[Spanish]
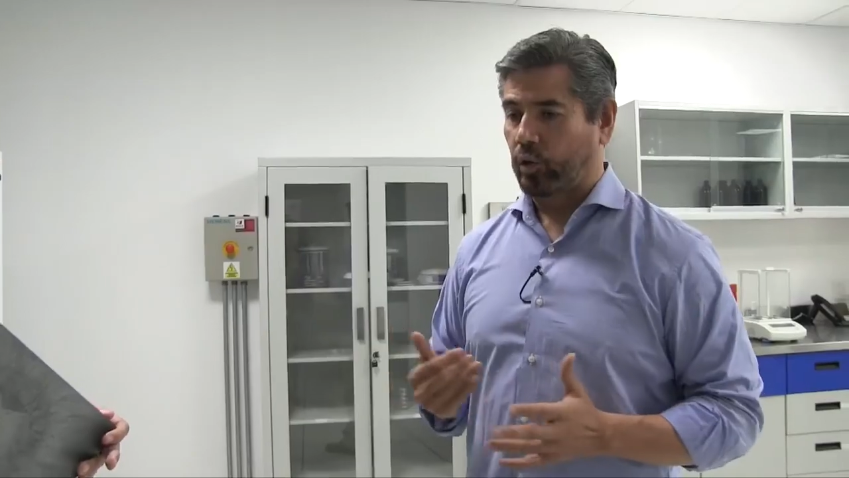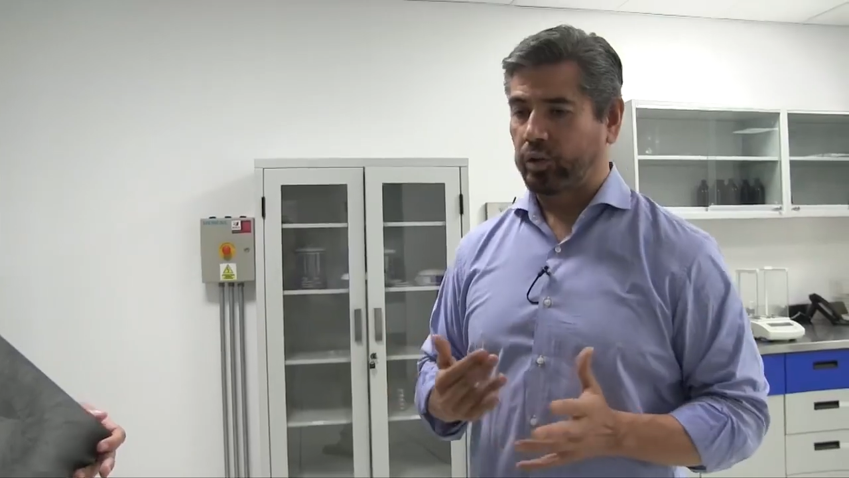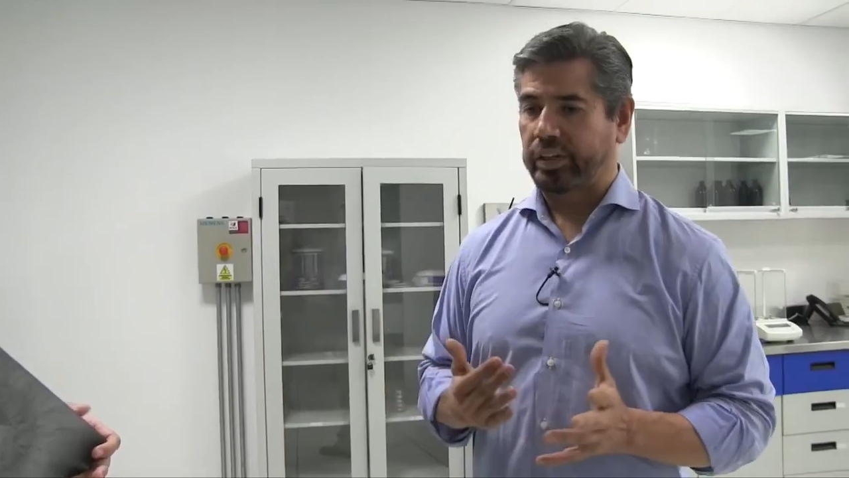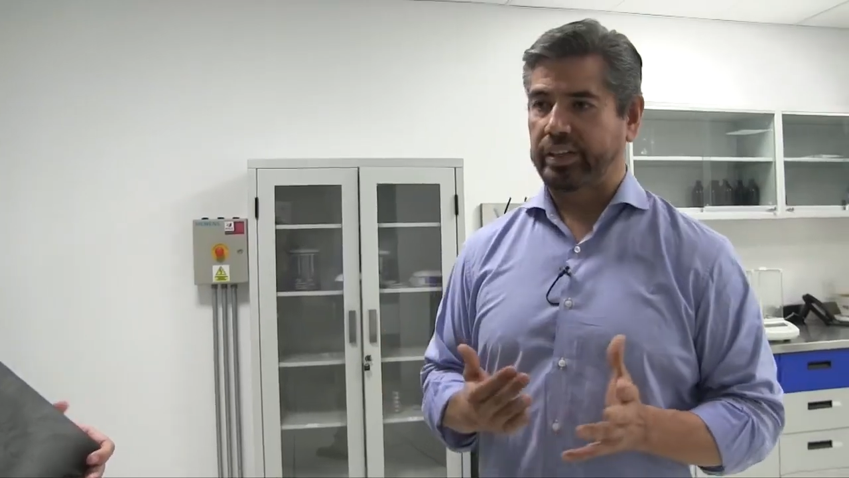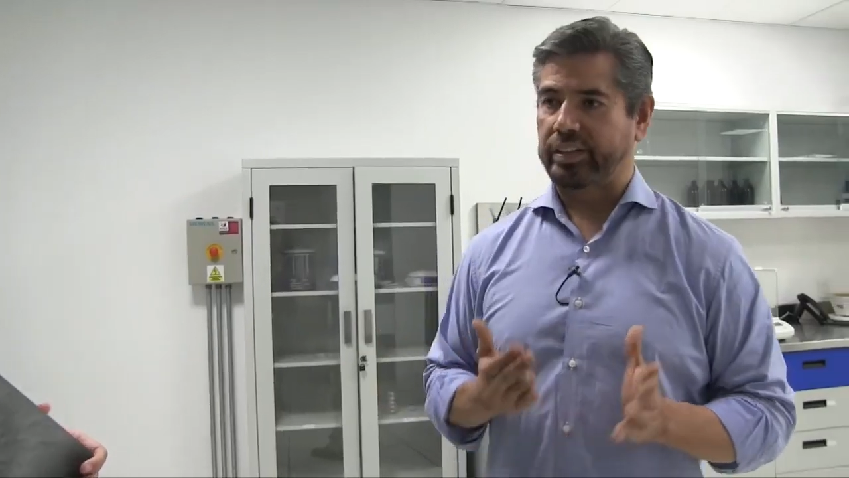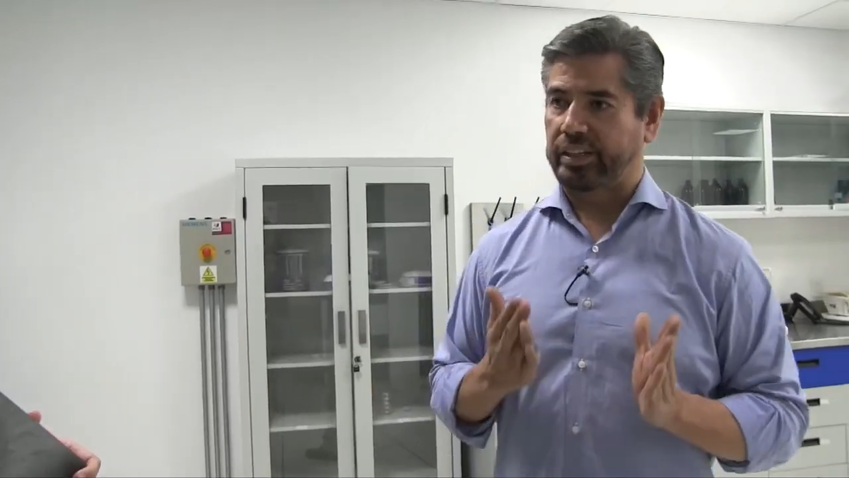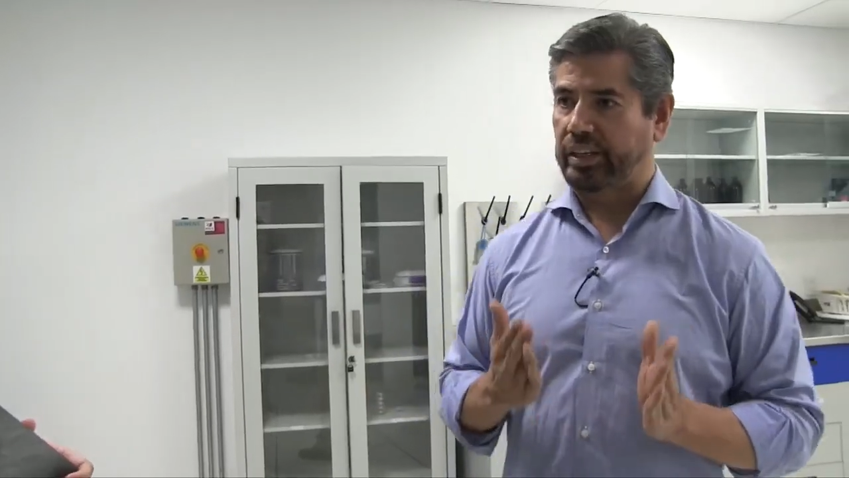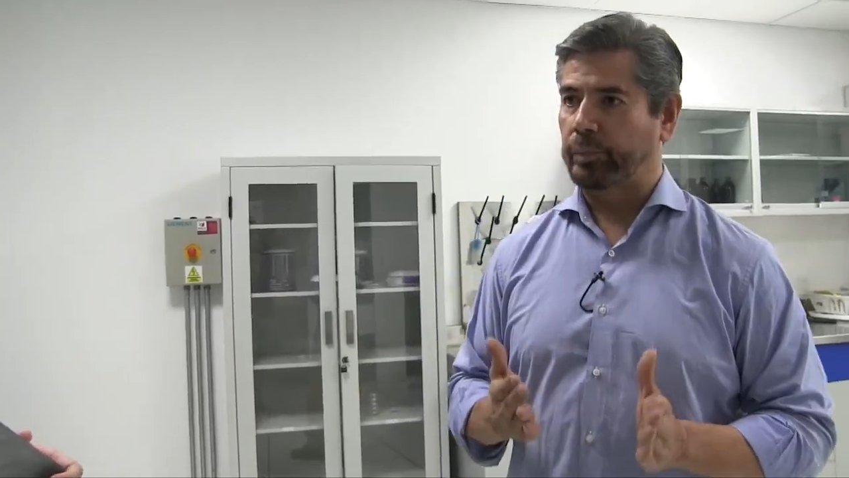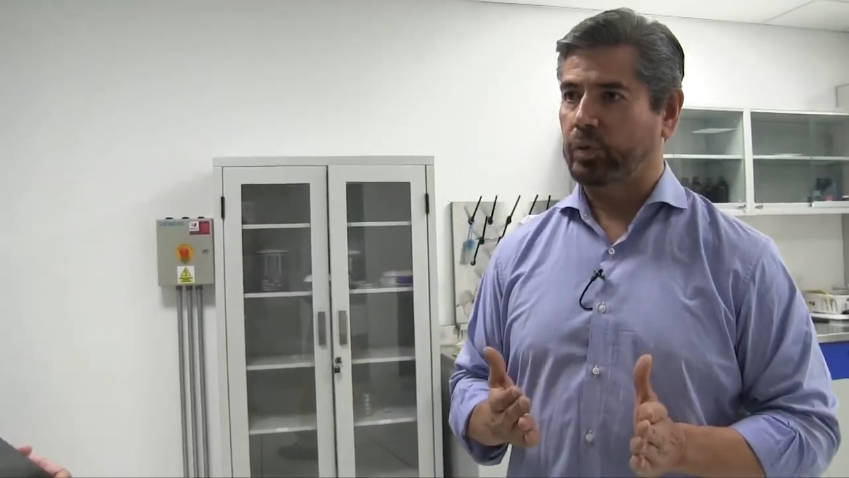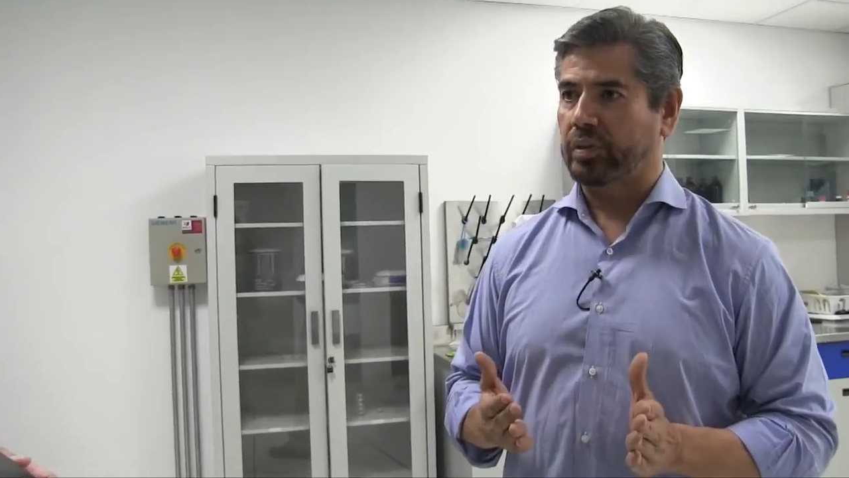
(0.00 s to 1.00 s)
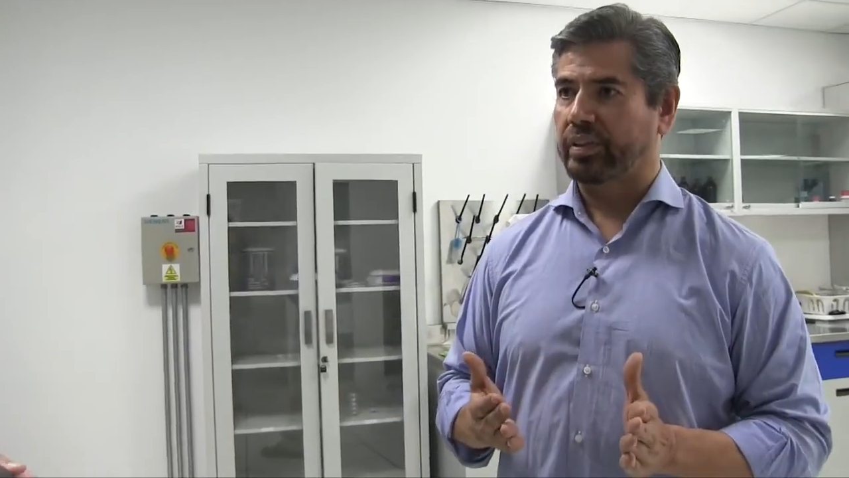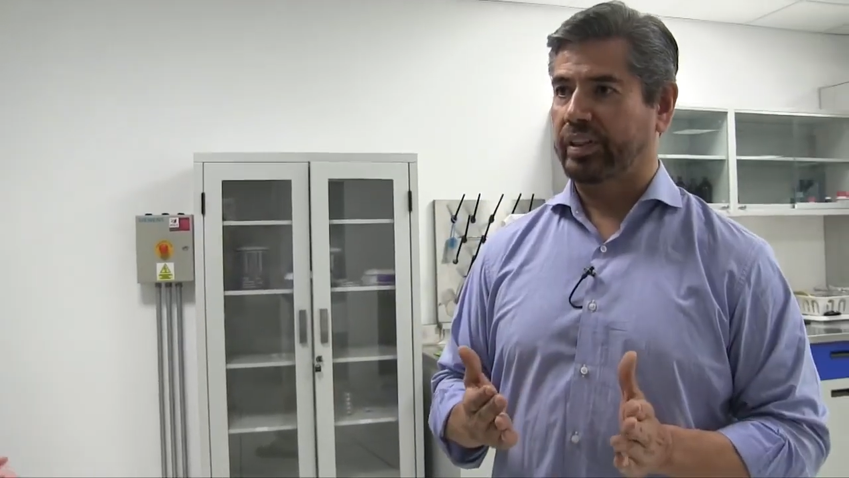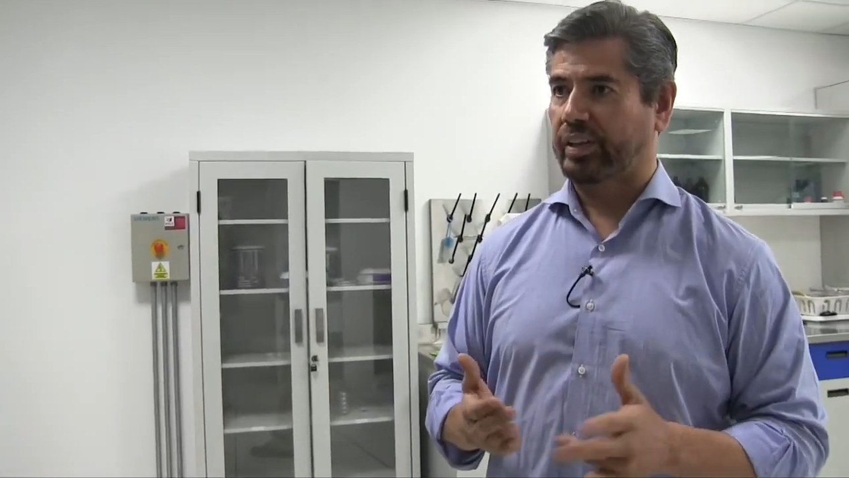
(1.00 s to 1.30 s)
Entonces decidimos